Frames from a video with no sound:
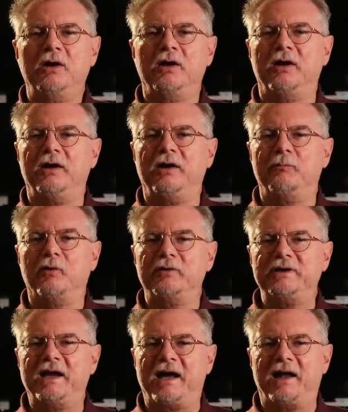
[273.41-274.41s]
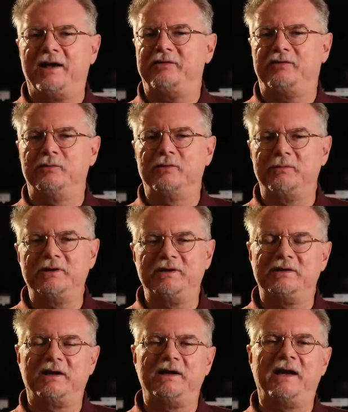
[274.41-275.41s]
eh, mondiale,
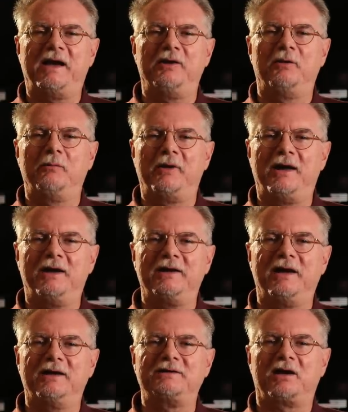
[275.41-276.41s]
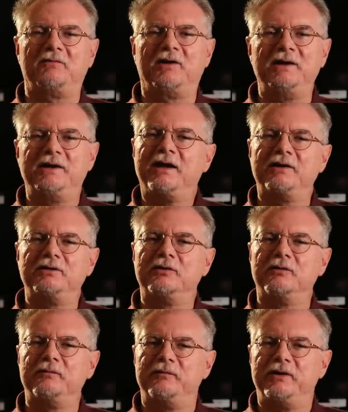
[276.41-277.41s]
sicuramente italiano, ma che ha travalicato i
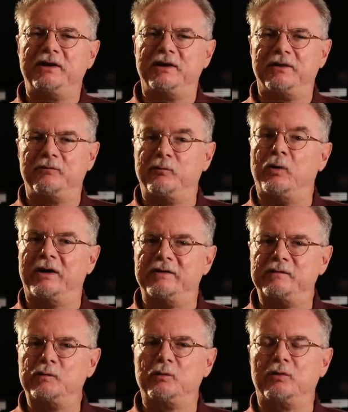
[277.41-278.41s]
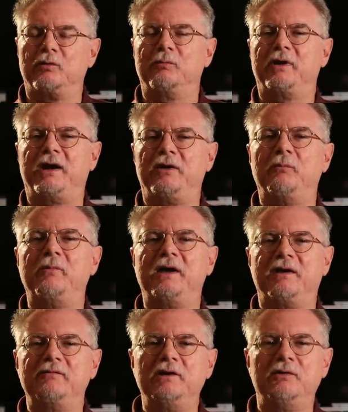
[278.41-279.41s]
confini, che fu Azzurro, un brano
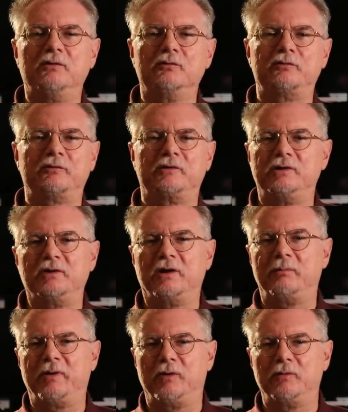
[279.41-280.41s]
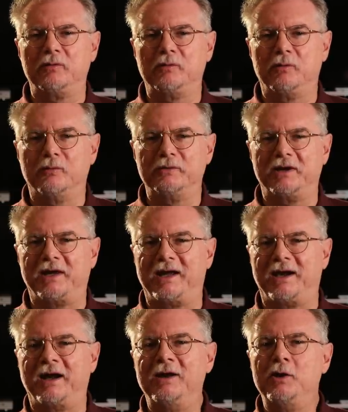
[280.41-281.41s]
meraviglioso scritto da Paolo Conte, che
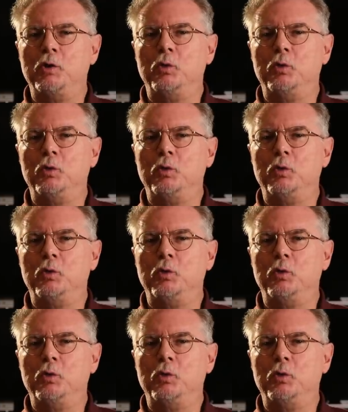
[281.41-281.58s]
era